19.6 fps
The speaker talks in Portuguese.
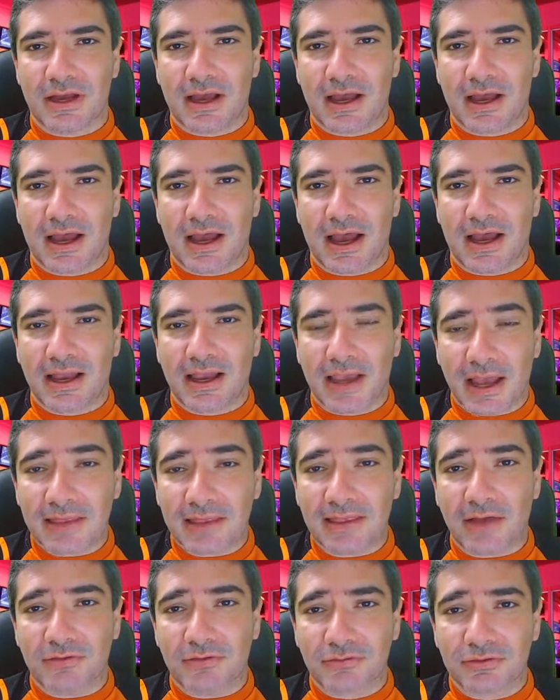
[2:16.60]
a
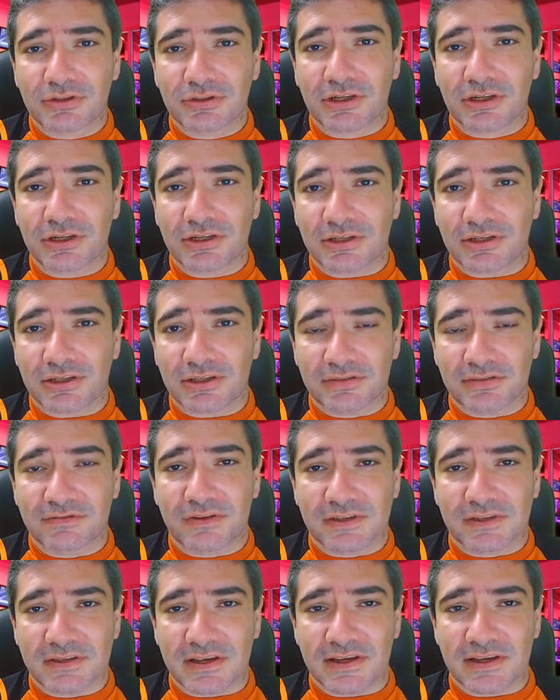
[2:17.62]
cada um de, de
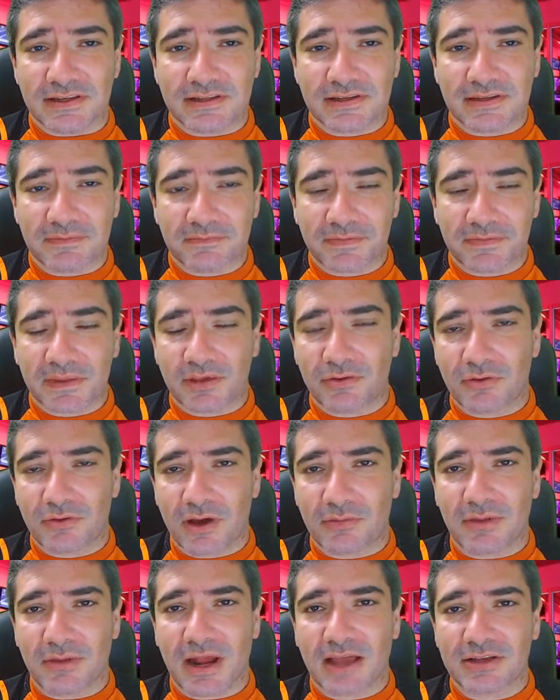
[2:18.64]
vocês e um
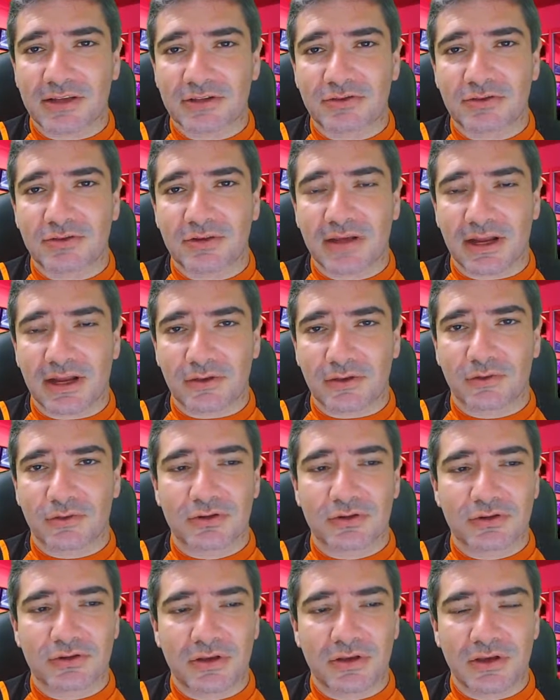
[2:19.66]
abraço
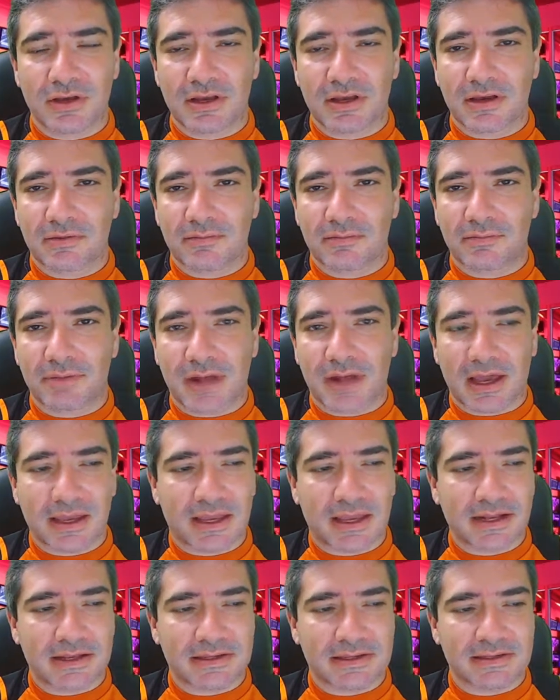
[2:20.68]
carinhoso para
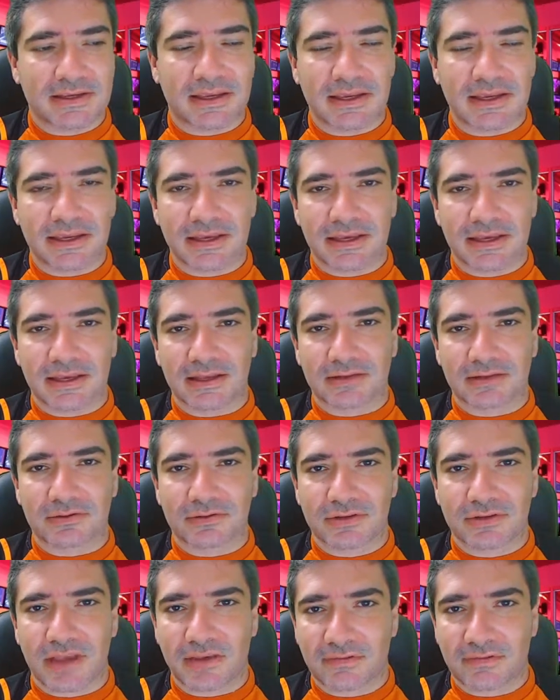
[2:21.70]
aqueles que
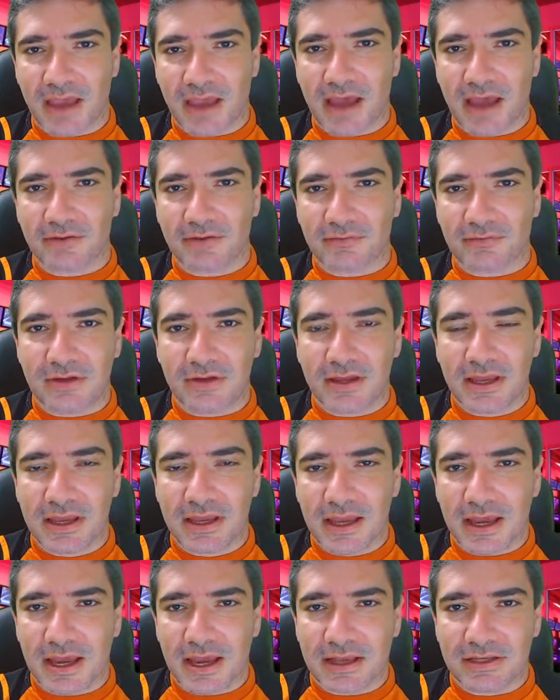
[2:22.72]
nos enviaram
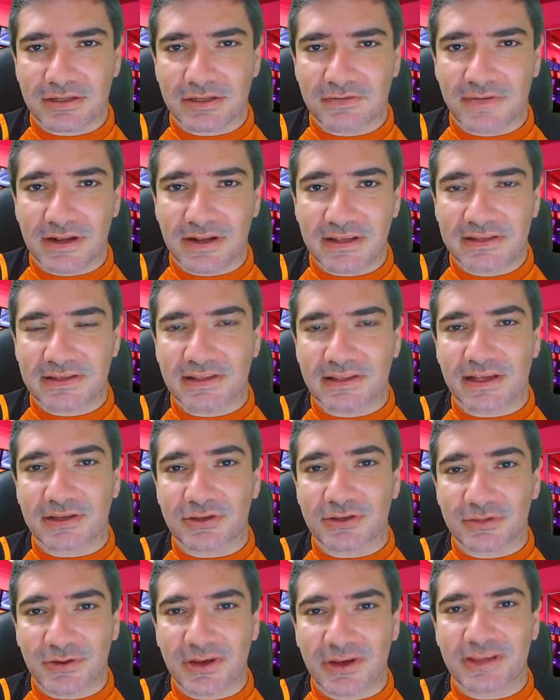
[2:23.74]
as
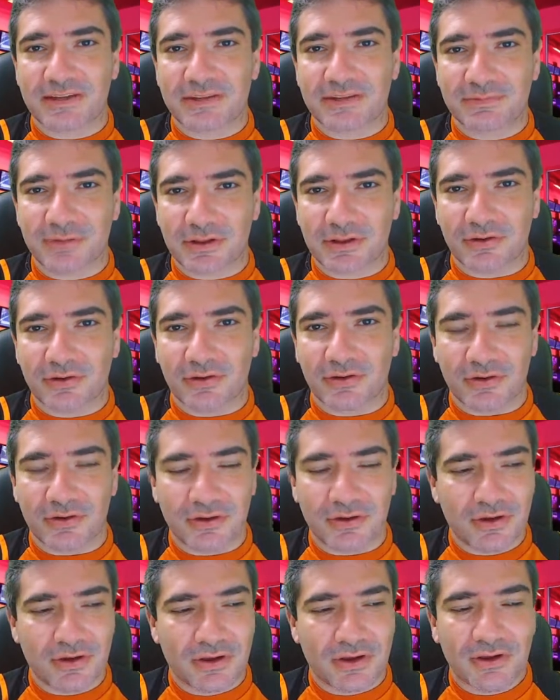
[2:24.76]
felicitações pelo,
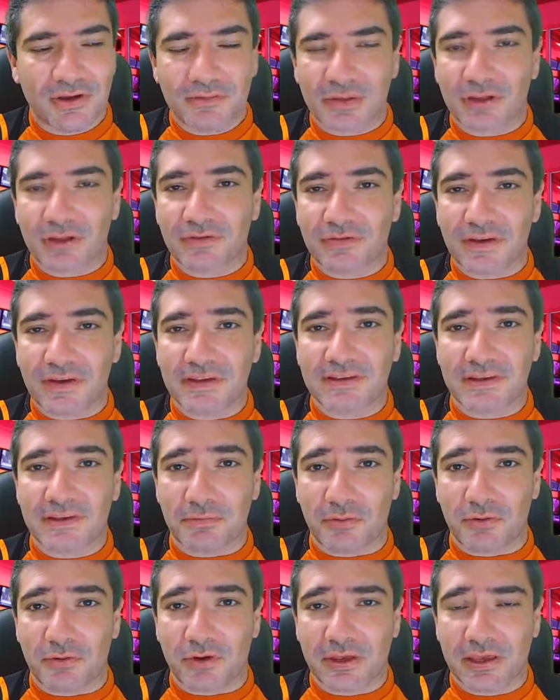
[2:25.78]
pelo
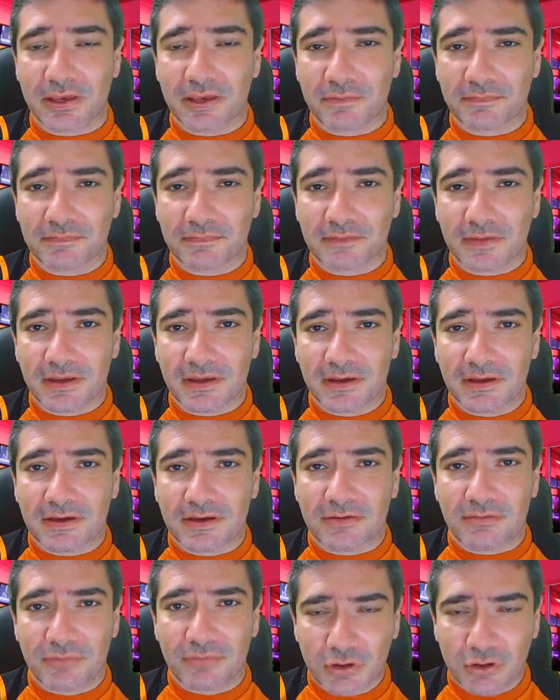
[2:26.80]
Facebook.
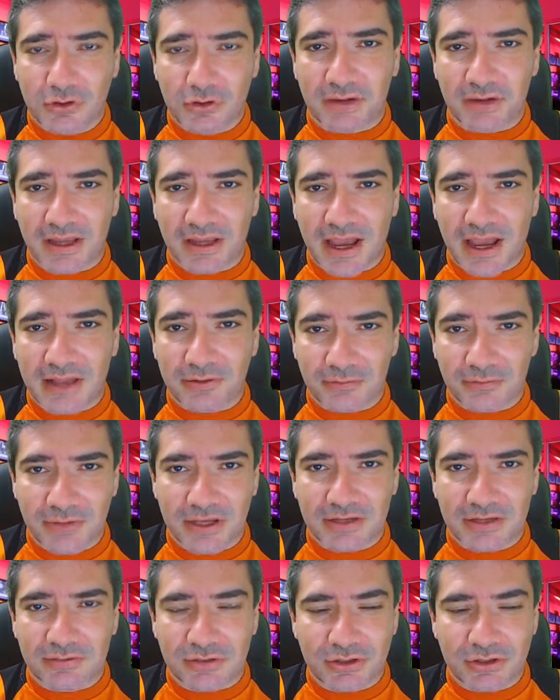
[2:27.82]
Muito obrigado
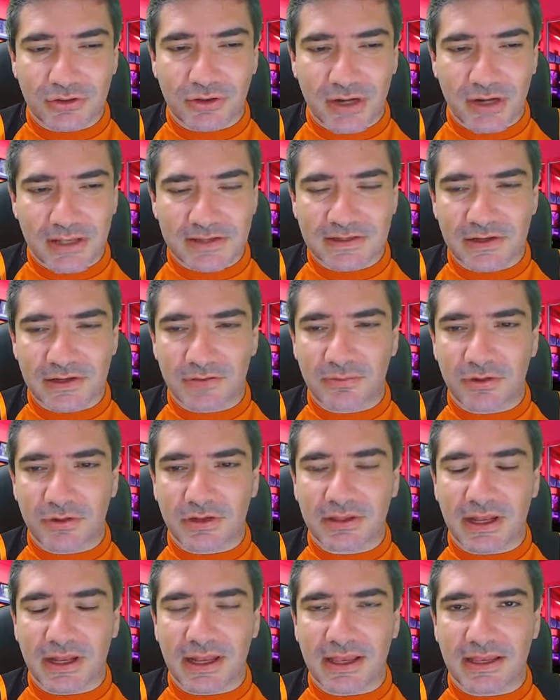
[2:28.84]
mesmo de coração por
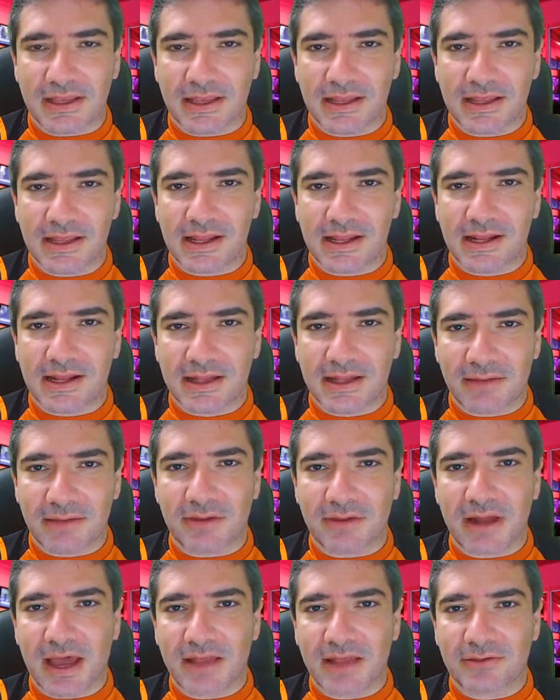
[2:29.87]
terem
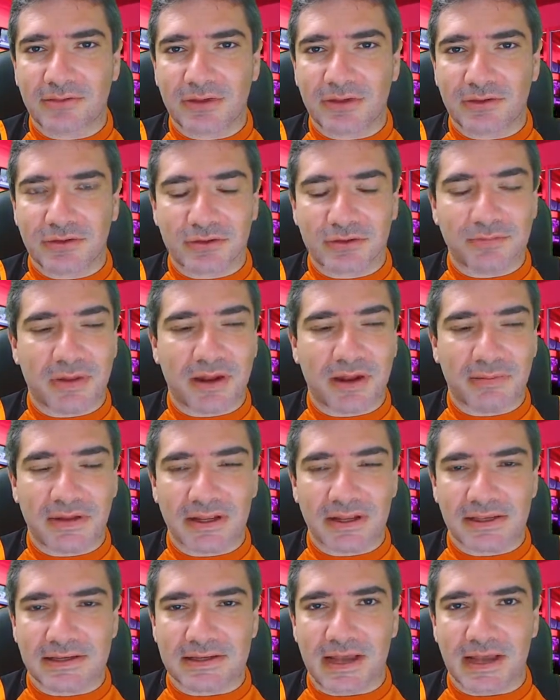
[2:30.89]
lembrado e nos
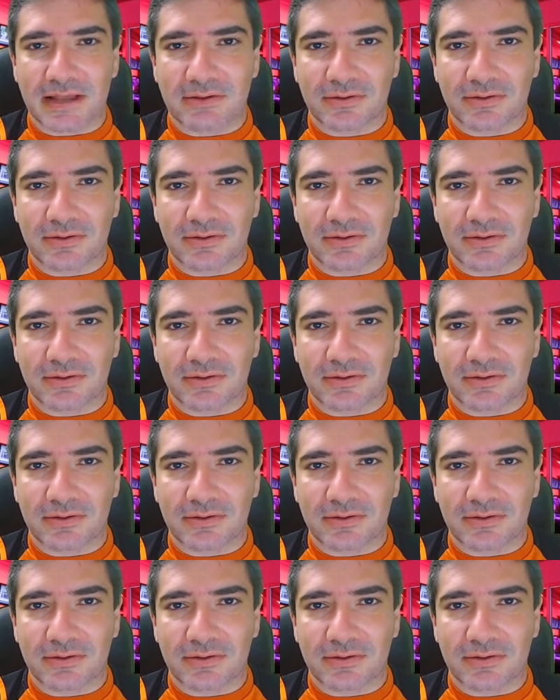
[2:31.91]
parabenizado.